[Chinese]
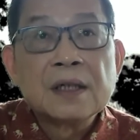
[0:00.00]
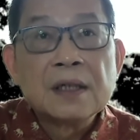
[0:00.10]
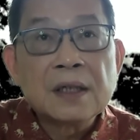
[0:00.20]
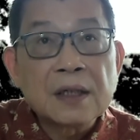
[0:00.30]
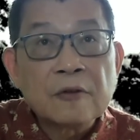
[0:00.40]

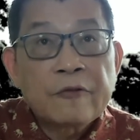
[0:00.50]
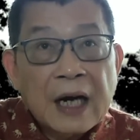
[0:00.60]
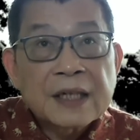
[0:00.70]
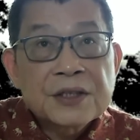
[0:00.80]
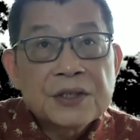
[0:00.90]
一个
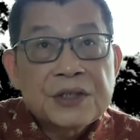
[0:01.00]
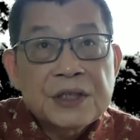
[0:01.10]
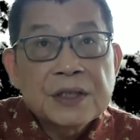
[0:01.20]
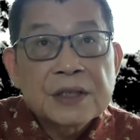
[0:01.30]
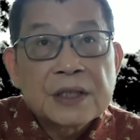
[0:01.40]
法治
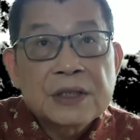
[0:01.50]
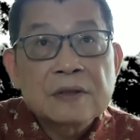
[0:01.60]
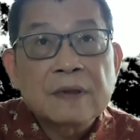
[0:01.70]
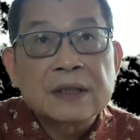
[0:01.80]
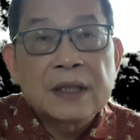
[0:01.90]
精神
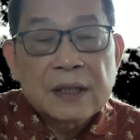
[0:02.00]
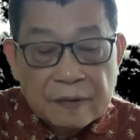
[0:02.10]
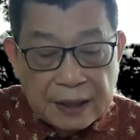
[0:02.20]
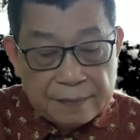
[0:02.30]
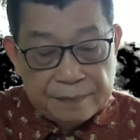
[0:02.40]
之外的例
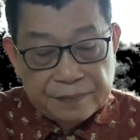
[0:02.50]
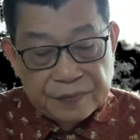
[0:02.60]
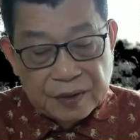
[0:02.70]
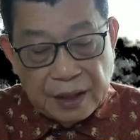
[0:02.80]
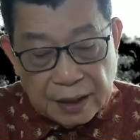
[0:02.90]
外。
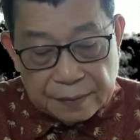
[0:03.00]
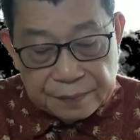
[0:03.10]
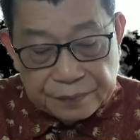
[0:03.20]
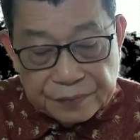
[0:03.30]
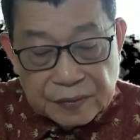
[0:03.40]
第二，
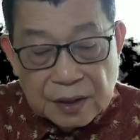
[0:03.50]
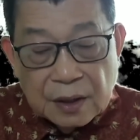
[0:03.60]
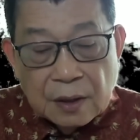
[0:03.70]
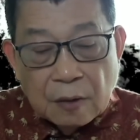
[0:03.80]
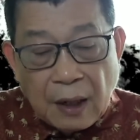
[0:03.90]

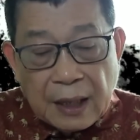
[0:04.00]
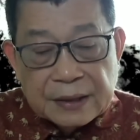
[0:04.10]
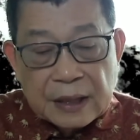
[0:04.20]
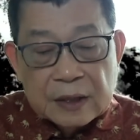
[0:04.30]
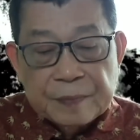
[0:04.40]
华尔
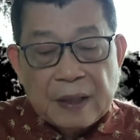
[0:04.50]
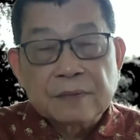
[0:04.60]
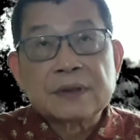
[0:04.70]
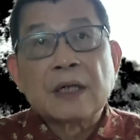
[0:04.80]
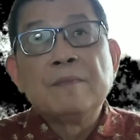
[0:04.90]
街日报
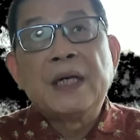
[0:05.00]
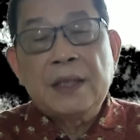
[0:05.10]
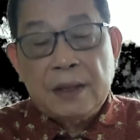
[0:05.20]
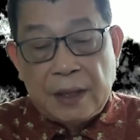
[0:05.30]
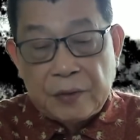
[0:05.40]
等
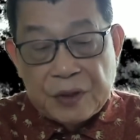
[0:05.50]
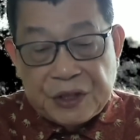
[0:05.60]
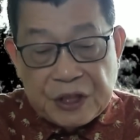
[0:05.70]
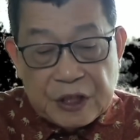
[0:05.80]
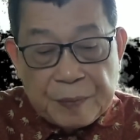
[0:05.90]
媒体对
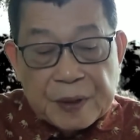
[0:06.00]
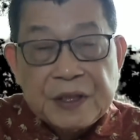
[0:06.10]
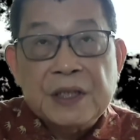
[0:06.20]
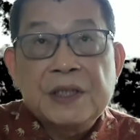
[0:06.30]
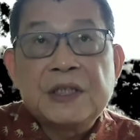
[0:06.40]
习近
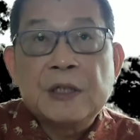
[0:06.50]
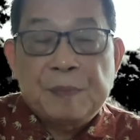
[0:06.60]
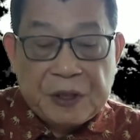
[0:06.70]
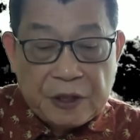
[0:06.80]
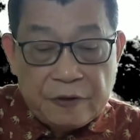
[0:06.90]
平近期
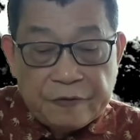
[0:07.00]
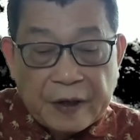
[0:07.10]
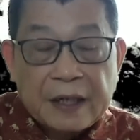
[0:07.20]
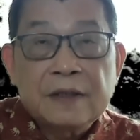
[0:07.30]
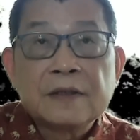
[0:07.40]
频
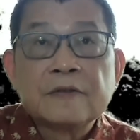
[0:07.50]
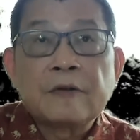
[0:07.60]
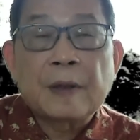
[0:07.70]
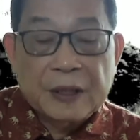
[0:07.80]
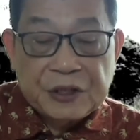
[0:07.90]
繁
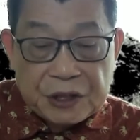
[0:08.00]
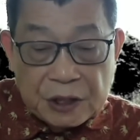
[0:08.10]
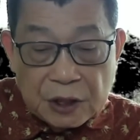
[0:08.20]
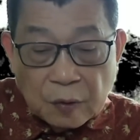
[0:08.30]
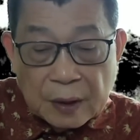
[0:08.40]
发表
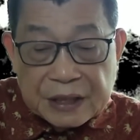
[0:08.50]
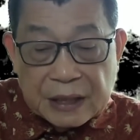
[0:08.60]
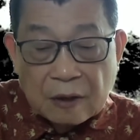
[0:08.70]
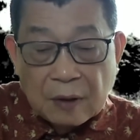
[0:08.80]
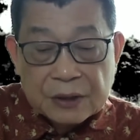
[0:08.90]
极端的
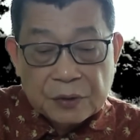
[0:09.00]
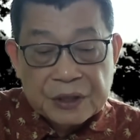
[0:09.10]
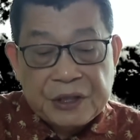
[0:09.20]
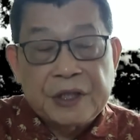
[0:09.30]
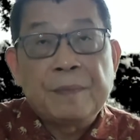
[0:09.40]
讲话做
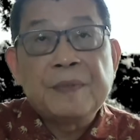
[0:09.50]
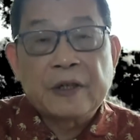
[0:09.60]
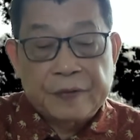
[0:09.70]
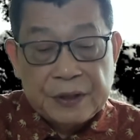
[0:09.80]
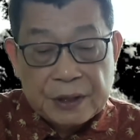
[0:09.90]
了全面
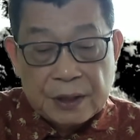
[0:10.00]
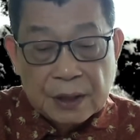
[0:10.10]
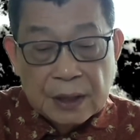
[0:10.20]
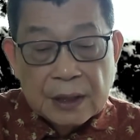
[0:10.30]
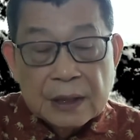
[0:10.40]
的分析。
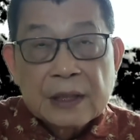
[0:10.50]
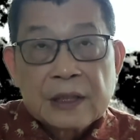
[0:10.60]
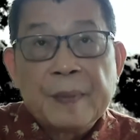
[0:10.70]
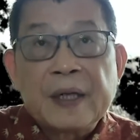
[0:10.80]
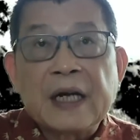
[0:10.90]

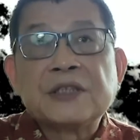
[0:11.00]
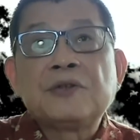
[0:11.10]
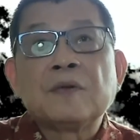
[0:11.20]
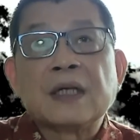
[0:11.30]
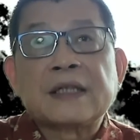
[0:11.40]
那么两
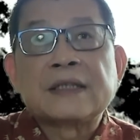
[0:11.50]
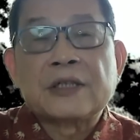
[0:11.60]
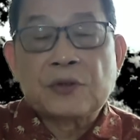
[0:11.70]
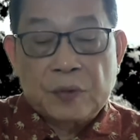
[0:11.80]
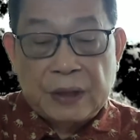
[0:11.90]
句话大
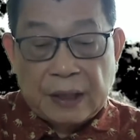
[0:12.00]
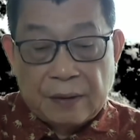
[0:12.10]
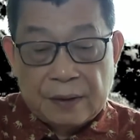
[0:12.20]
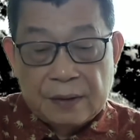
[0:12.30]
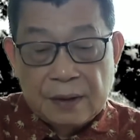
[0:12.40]
家注意到
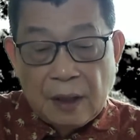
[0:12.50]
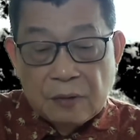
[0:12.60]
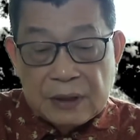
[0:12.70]
了。构